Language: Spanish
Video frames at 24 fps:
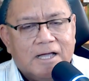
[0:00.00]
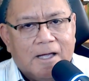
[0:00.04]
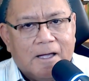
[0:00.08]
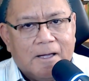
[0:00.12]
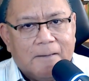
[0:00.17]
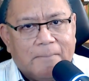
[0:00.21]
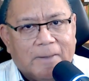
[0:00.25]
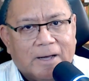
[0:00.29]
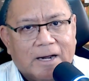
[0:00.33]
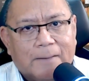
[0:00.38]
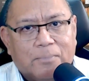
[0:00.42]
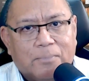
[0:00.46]

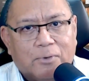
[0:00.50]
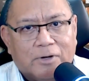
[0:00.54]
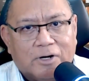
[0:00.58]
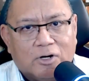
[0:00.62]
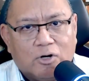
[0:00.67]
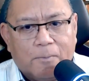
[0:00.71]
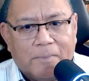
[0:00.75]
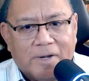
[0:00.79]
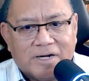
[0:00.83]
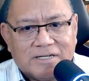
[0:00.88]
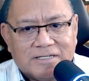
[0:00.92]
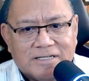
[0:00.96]
para poder
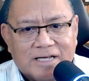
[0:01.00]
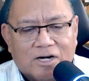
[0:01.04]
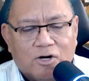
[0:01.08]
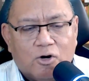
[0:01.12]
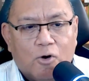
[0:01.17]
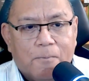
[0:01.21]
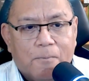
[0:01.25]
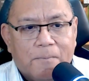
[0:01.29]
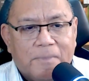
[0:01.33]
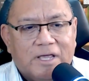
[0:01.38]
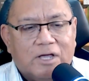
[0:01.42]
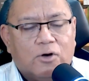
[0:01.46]
conversar
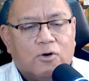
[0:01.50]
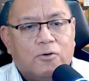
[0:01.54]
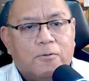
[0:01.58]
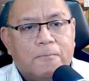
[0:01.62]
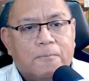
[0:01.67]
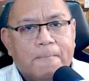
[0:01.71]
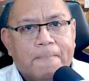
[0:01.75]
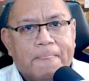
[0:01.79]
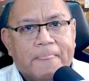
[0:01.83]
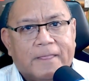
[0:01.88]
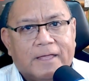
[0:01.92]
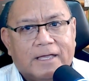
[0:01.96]
conmigo
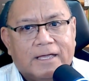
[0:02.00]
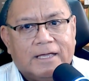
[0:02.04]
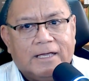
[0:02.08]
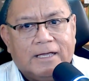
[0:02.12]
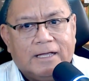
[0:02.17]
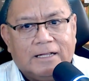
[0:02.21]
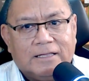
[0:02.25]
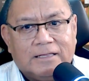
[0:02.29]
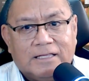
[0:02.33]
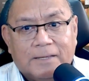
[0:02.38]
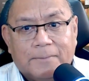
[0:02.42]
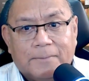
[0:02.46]

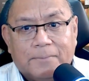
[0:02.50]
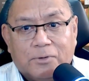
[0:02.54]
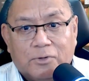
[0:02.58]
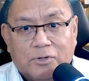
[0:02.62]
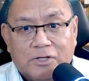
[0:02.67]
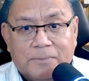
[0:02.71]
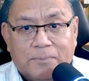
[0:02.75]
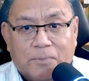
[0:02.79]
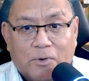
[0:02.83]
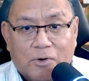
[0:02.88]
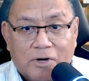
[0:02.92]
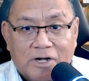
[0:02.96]
el tiempo
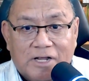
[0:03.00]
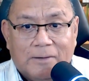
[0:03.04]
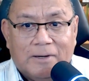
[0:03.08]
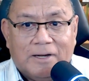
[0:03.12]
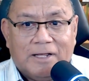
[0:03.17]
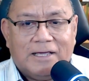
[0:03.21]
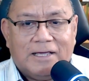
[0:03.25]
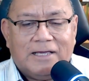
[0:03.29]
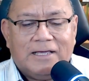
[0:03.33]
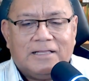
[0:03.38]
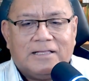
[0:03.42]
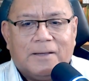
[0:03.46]

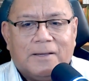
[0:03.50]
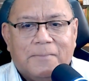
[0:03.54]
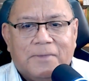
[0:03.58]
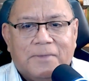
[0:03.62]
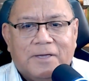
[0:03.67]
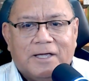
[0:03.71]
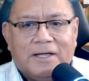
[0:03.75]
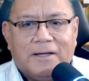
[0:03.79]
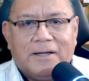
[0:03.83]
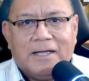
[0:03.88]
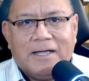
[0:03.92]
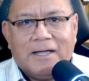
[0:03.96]
disponible y
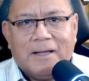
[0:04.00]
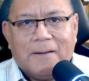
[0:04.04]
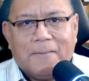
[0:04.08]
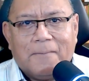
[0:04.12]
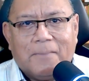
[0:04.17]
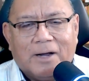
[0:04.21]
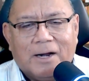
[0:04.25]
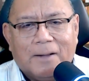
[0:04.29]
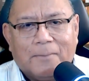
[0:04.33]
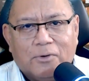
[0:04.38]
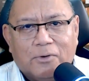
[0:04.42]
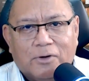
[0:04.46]
también
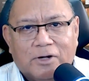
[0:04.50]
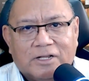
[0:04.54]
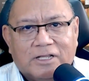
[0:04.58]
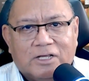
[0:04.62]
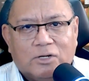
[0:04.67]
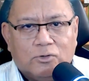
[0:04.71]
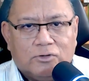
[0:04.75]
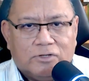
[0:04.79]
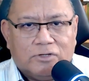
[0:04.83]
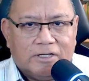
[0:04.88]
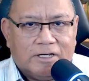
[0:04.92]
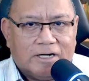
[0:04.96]
para poder
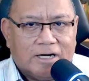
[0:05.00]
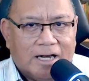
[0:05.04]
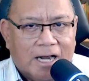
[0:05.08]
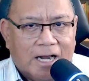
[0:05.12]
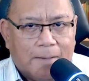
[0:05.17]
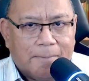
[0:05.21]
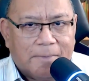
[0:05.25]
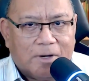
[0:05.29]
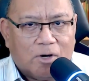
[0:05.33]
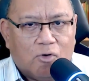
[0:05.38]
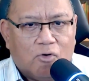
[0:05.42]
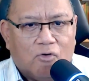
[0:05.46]
discutir
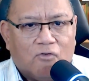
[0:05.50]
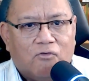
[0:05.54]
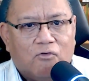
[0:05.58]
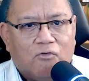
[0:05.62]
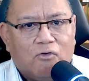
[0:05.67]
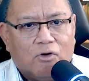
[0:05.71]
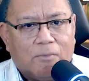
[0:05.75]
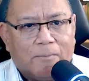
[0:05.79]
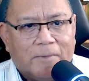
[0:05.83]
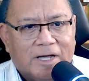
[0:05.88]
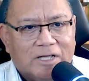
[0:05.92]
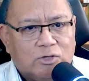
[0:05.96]
la mejor
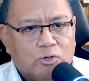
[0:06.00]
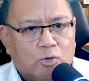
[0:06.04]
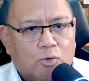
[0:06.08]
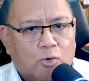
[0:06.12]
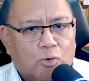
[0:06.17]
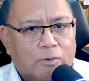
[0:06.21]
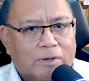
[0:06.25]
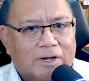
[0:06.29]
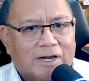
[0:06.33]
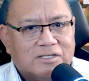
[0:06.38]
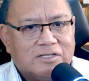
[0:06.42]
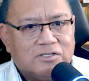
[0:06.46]
forma de tu
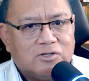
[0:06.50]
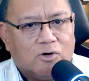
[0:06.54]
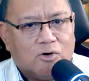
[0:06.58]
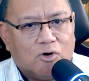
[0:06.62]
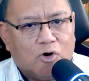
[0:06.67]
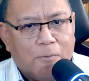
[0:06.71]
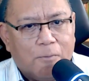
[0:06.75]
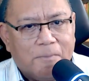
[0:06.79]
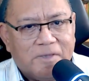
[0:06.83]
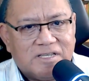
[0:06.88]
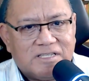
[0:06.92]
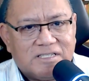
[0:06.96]
jubilación.
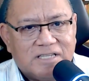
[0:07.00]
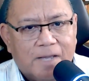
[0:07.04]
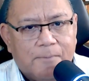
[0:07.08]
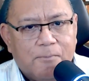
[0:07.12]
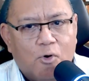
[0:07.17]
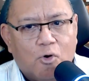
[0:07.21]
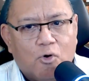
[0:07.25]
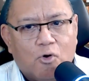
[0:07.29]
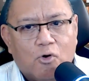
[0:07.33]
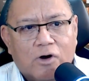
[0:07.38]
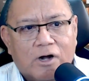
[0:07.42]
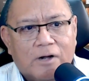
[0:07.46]

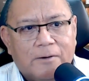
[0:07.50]
Comenzamos con el